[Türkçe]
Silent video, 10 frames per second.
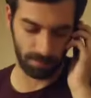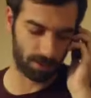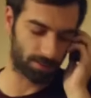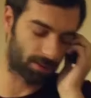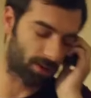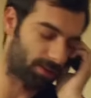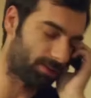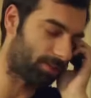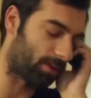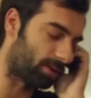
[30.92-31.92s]
var hemen
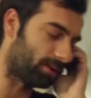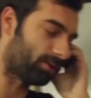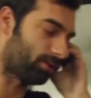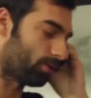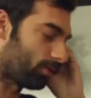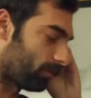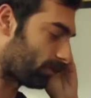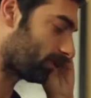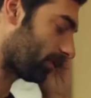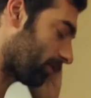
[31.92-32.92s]
halledip hemen getiriyorum.
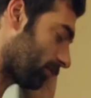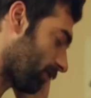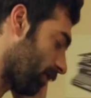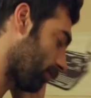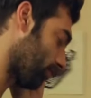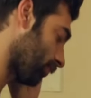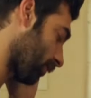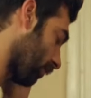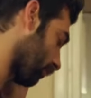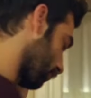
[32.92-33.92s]
Tamam, sağ olun, sağ olun.